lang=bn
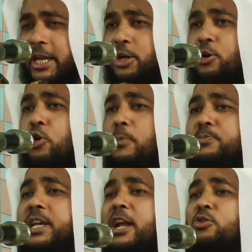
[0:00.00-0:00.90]
এই
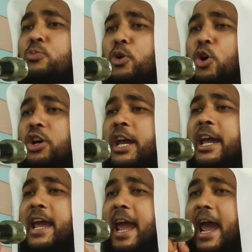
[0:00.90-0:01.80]
রমজান উপলক্ষে
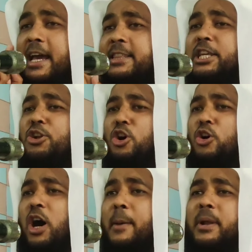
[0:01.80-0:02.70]
একদিনও
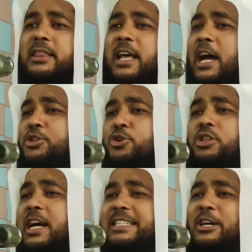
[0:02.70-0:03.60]
আমরা তাহাজ
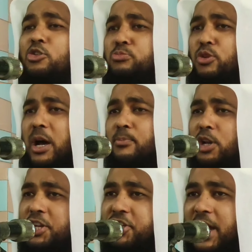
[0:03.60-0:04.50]
কাজা করব না
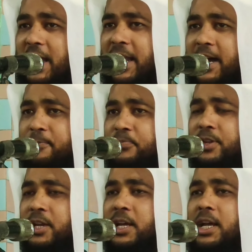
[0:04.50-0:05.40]
বলি ইনশাআল্লাহ
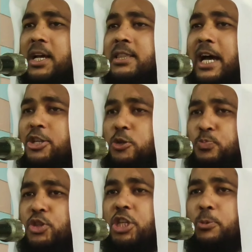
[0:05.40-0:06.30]
তাহাজ
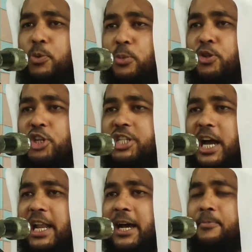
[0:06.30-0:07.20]
প্রতিদিন পড়বো তো
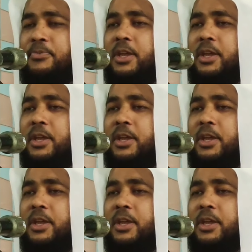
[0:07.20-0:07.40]
ইনশাআল্লাহ